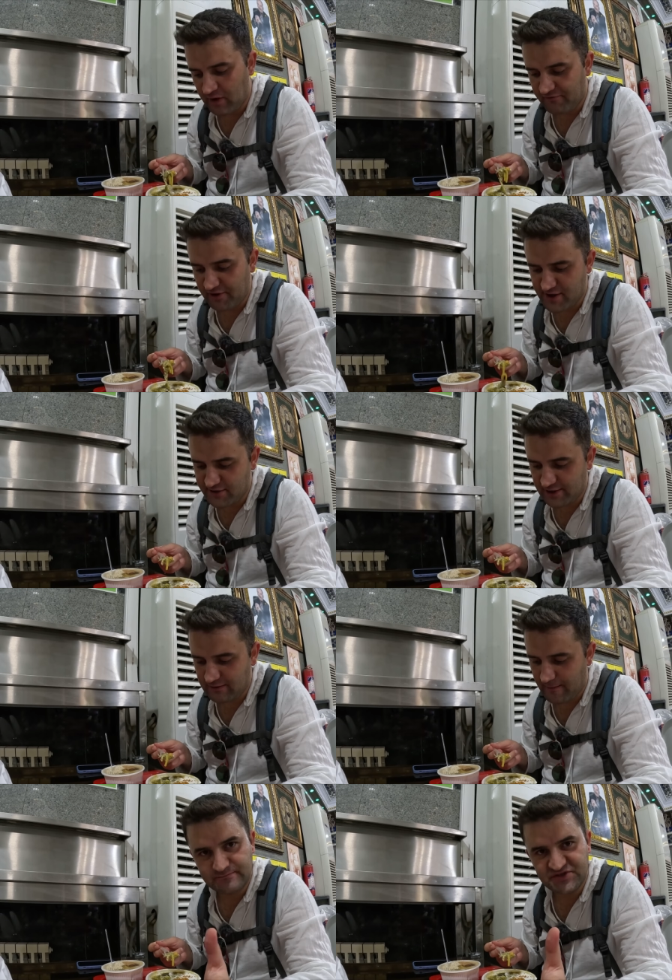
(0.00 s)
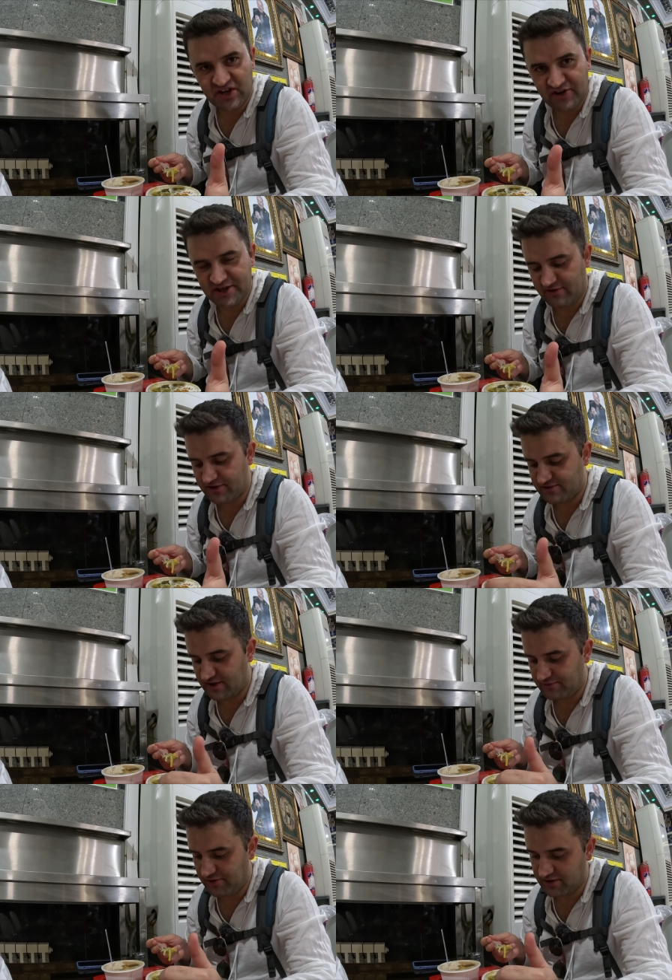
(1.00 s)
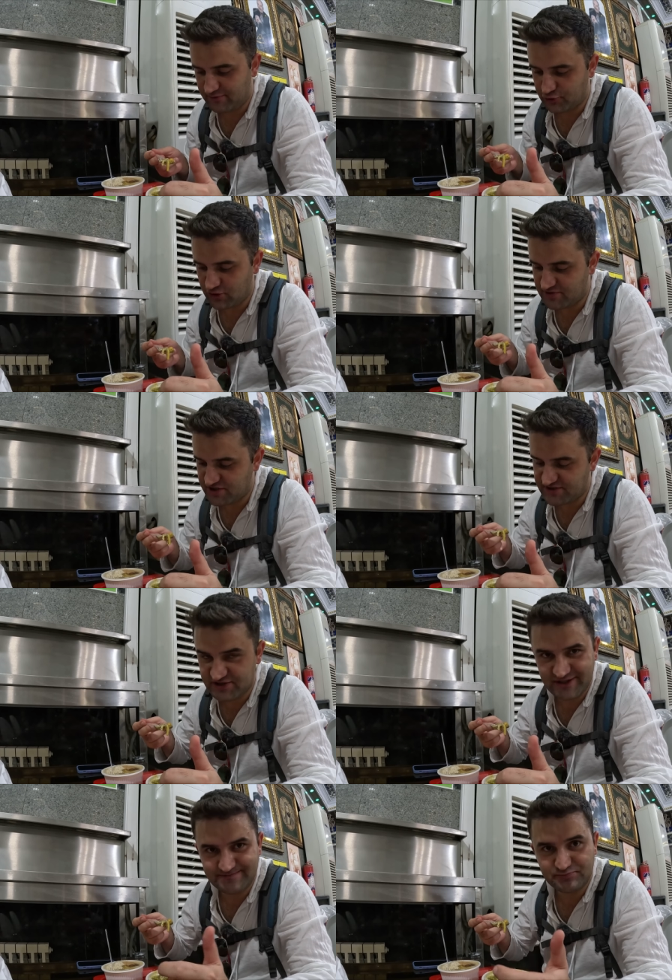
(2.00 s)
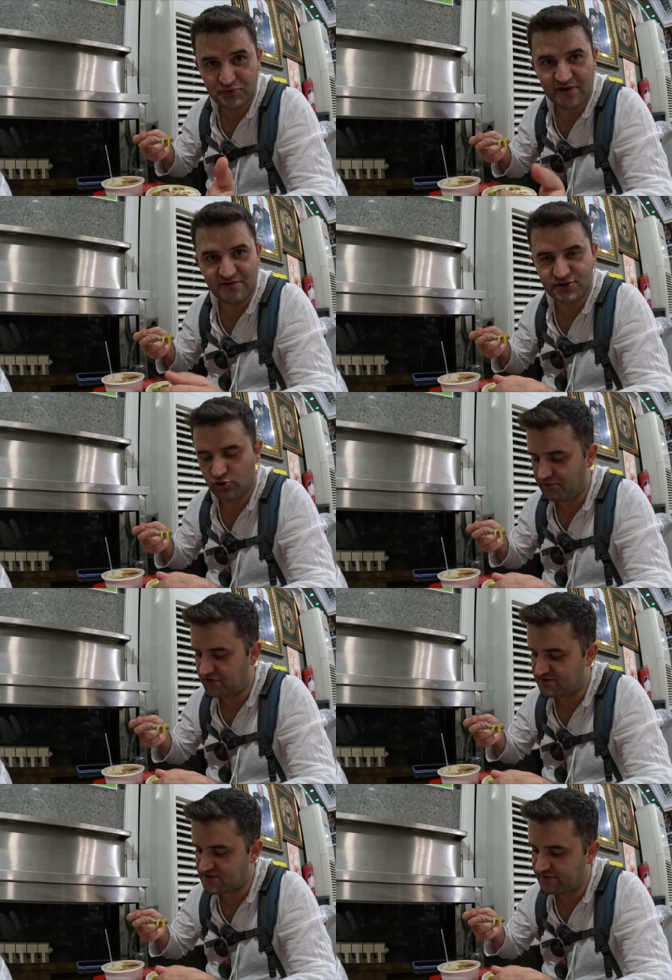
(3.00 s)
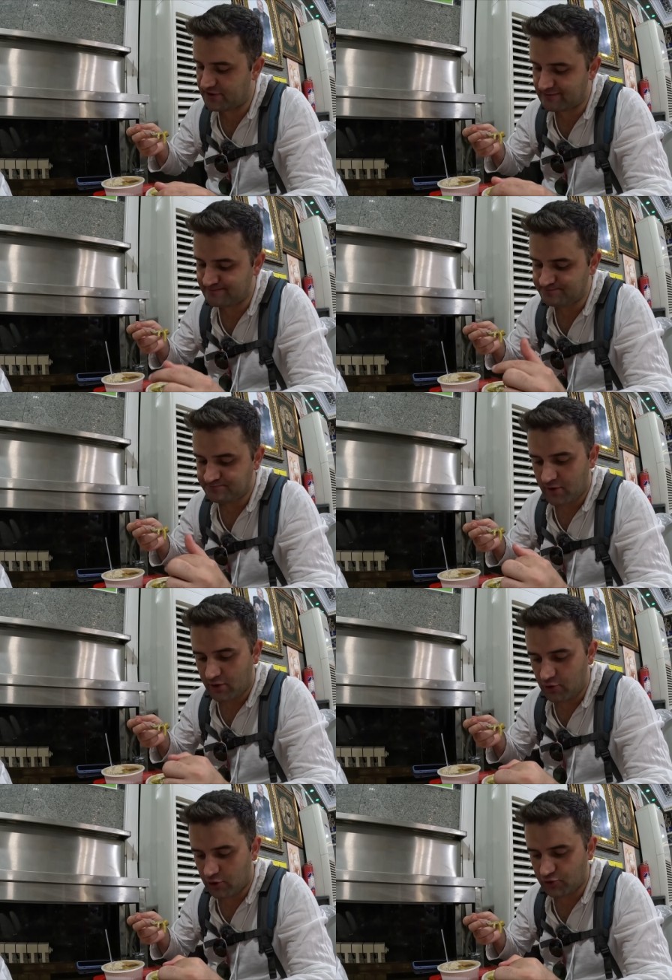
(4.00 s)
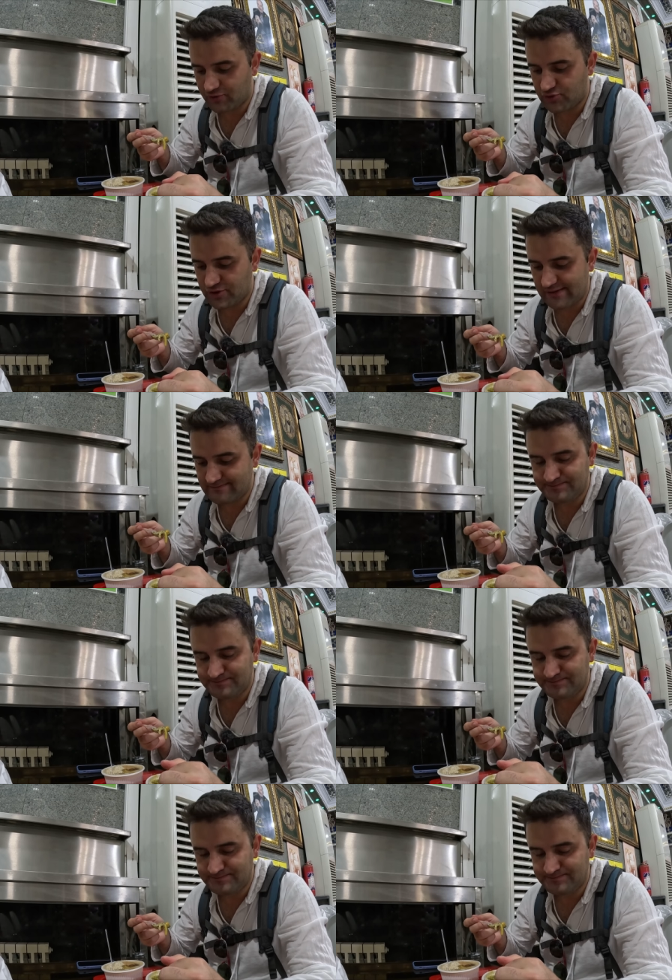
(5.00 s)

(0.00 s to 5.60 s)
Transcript: Fena değil. Safran da var, sanırım yanılmıyorsam içerisinde. Bilen varsa yorum yazarsa sevinirim. Yoğurt dökmüşler.